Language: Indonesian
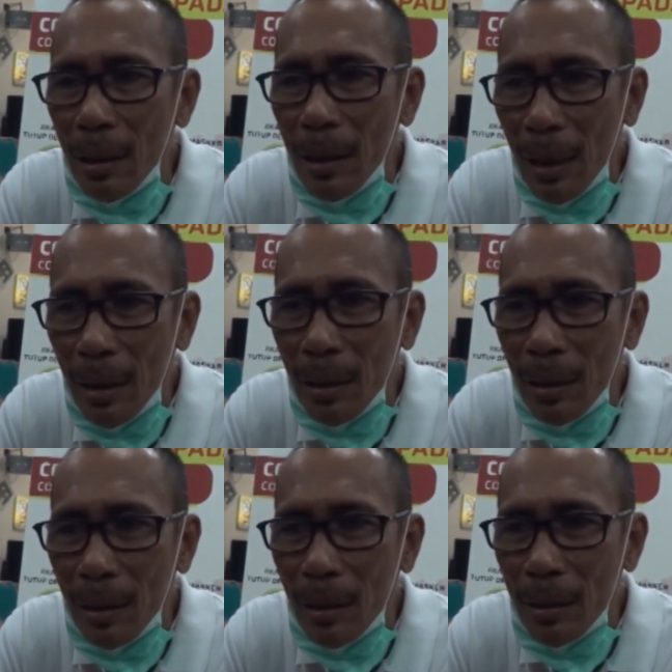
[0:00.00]
yang
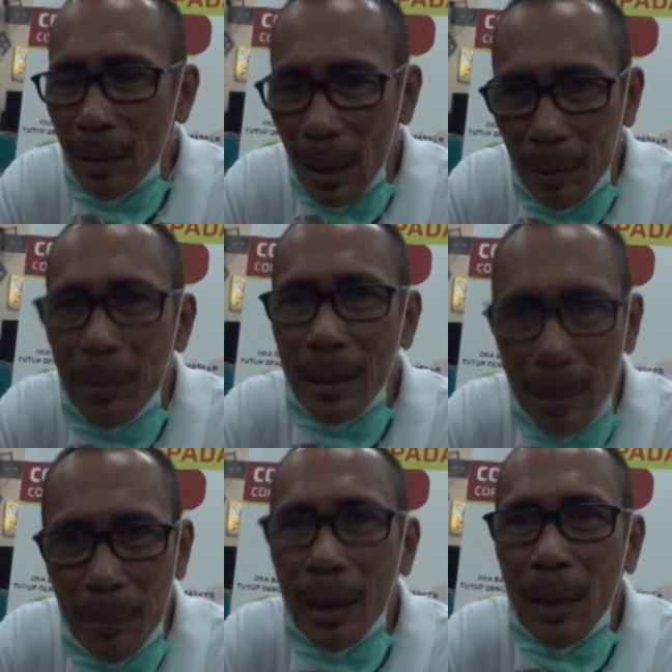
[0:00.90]
sangat bisa
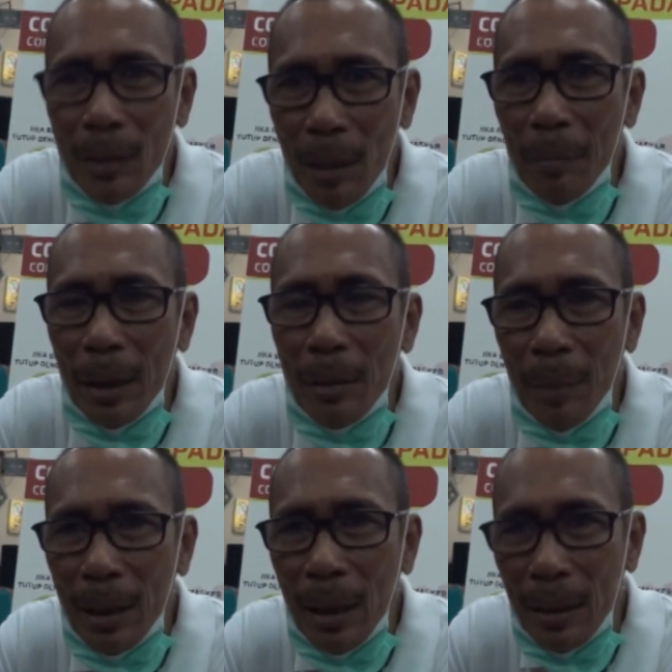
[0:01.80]
dipertanggungjawabkan
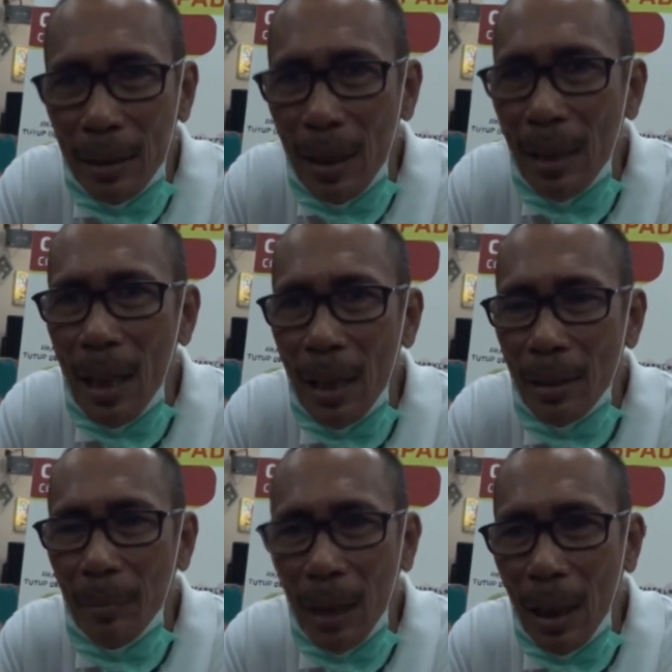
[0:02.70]
tempat karantinanya.
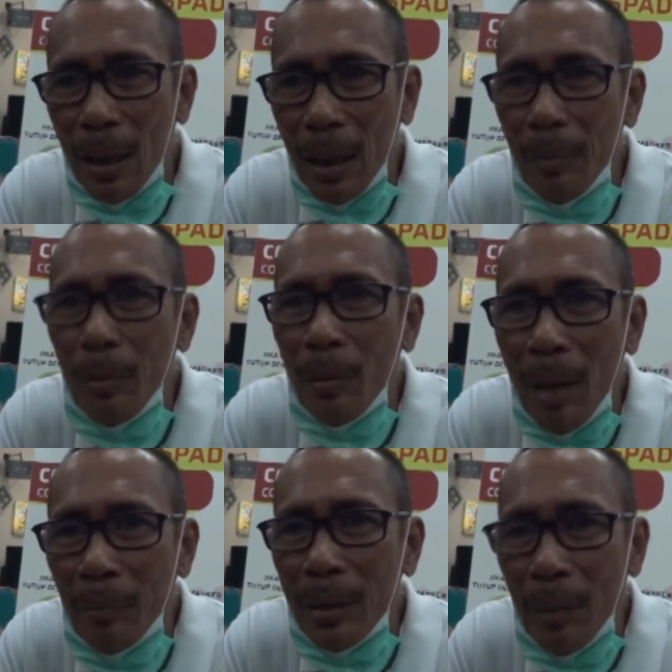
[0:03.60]
Sementara kami mohon
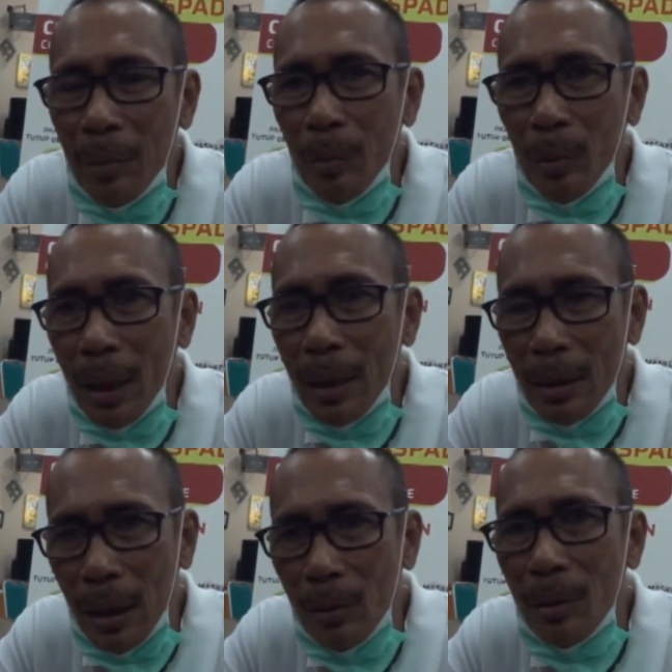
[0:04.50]
maaf tidak menyebutkan yang
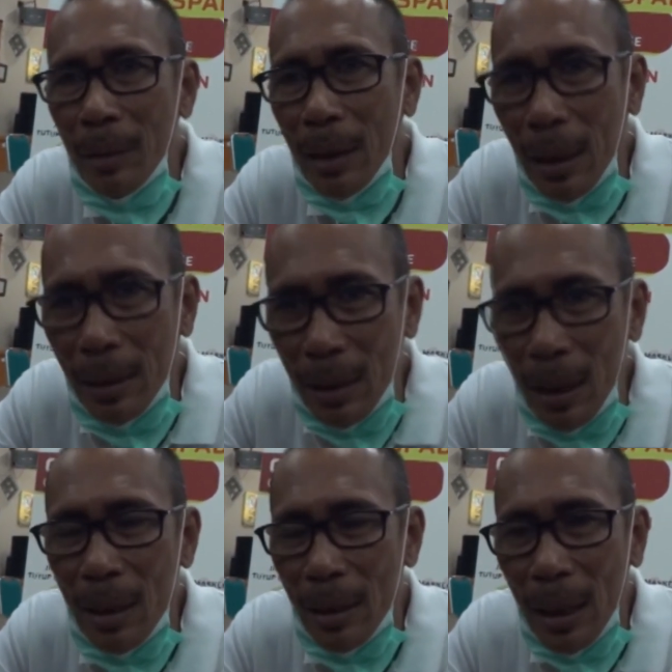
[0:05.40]
satu tempat karantinanya,
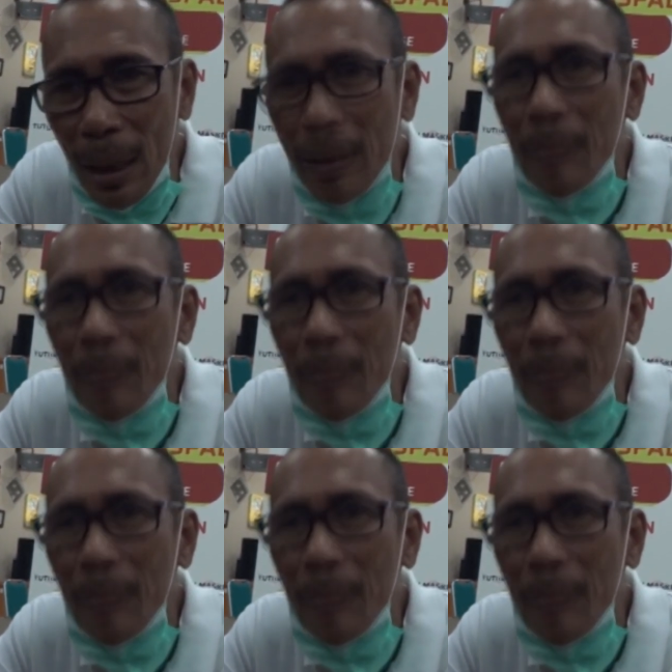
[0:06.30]
yang lain di